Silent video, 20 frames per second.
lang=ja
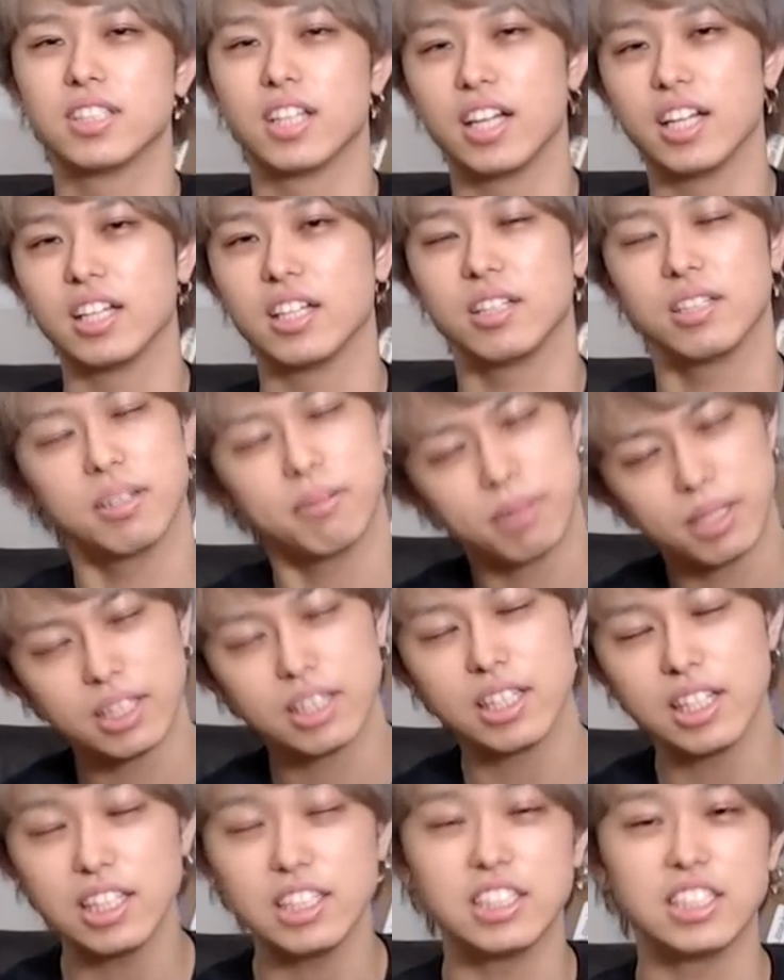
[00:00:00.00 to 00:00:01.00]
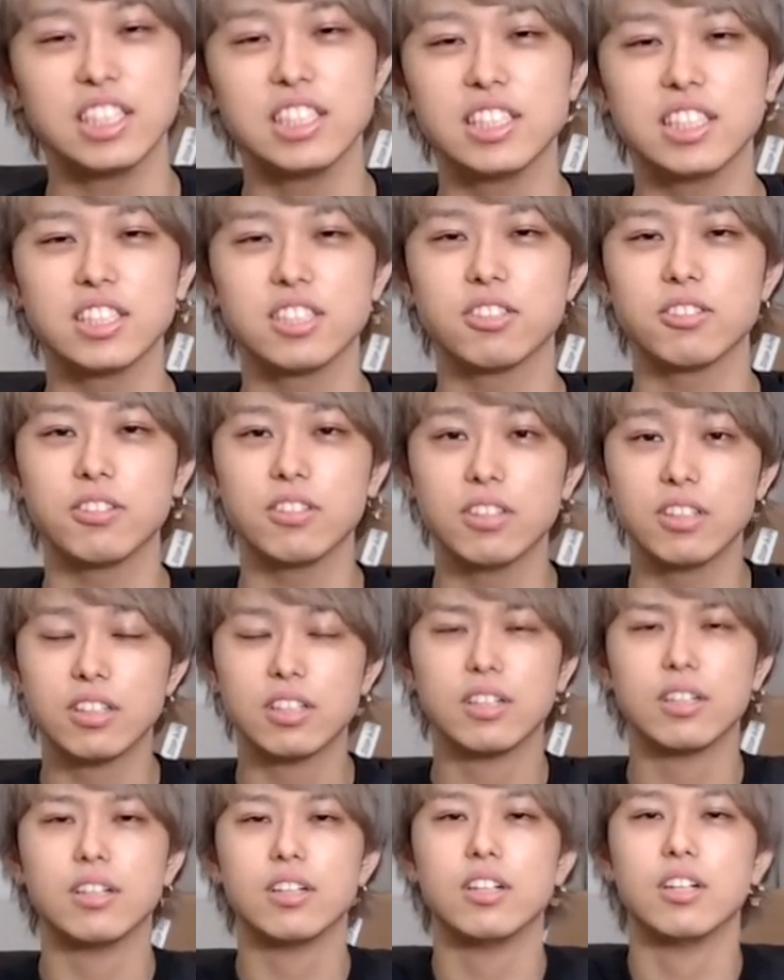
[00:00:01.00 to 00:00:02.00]
はい、いやまあね、全然その
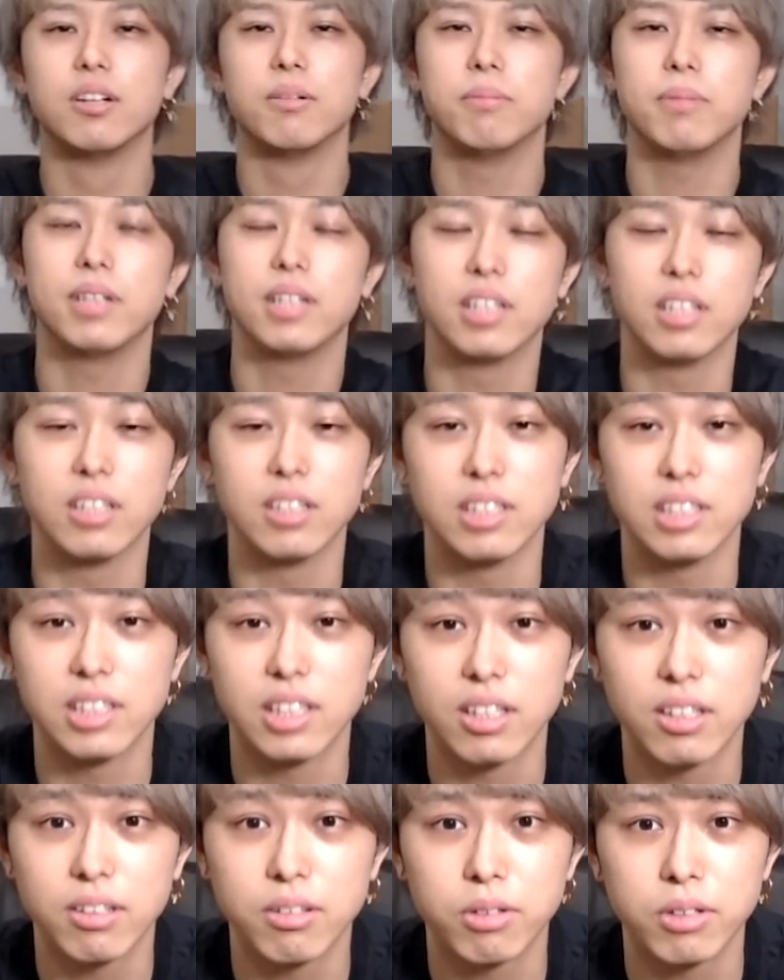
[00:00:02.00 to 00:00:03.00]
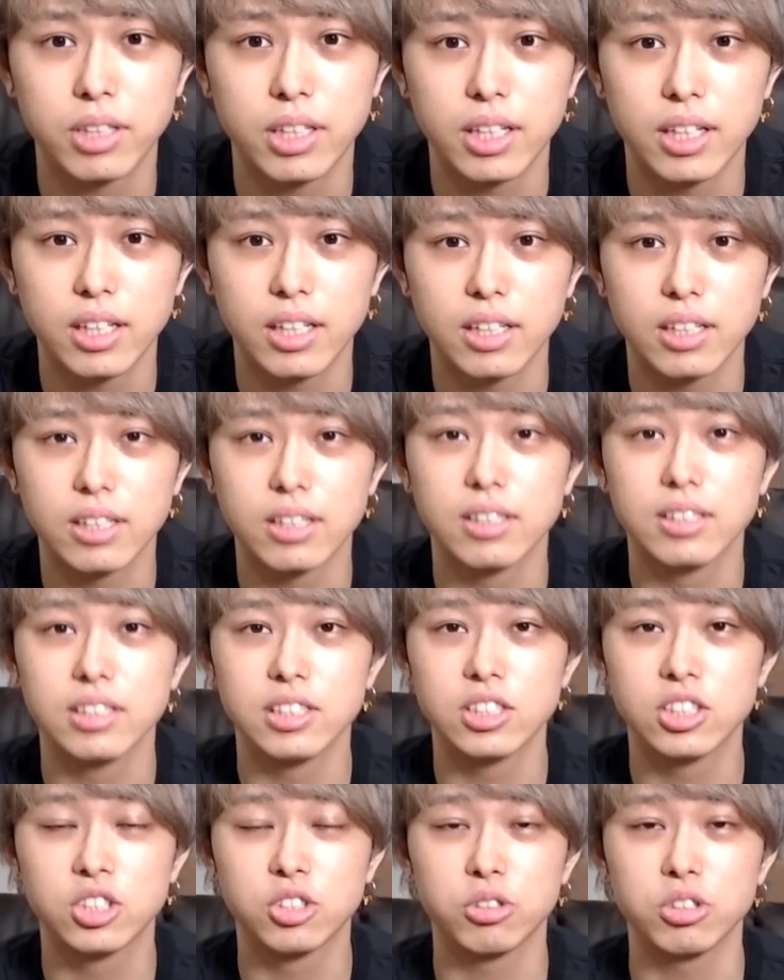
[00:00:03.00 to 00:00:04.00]
まあ一旦これで
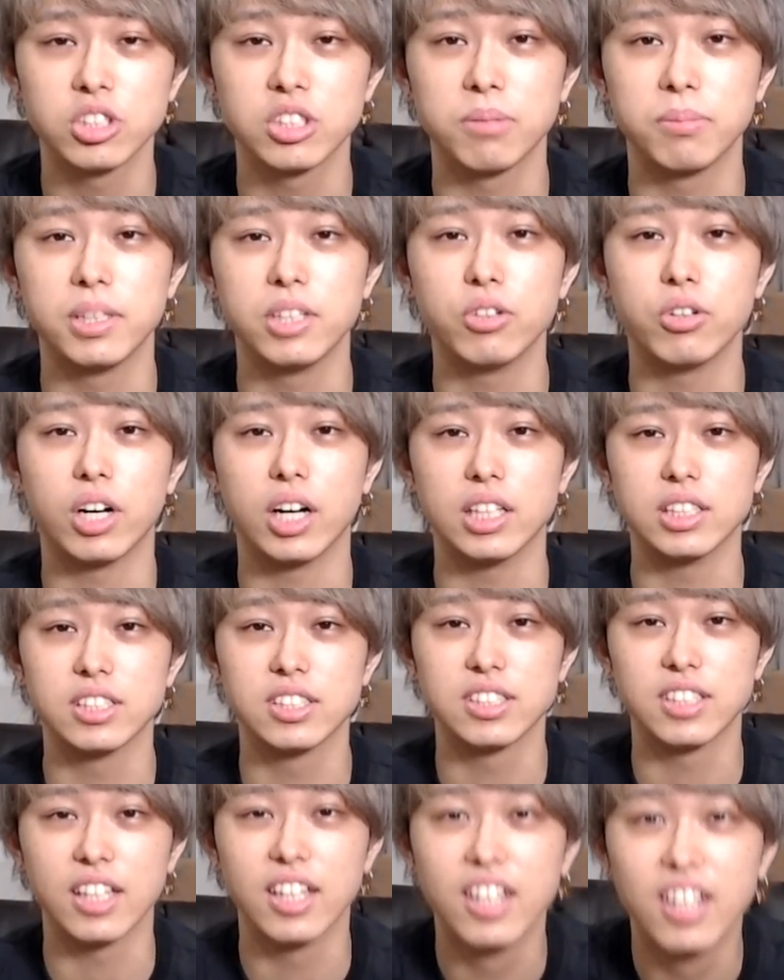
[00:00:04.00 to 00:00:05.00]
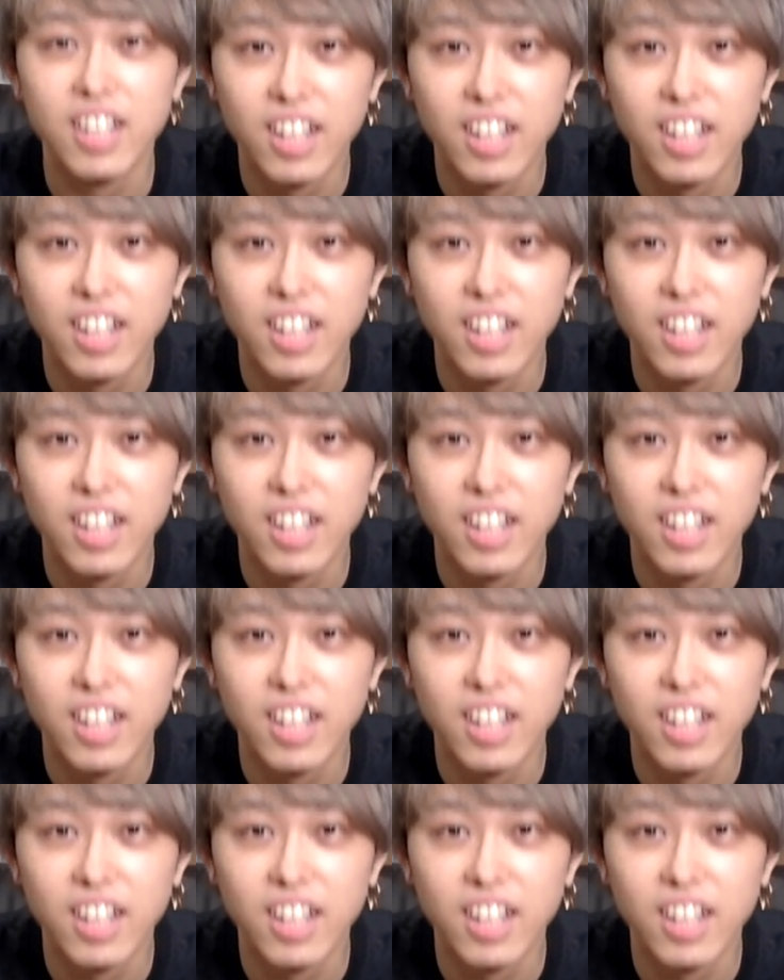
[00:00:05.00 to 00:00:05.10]
過ごしてみようかっつって、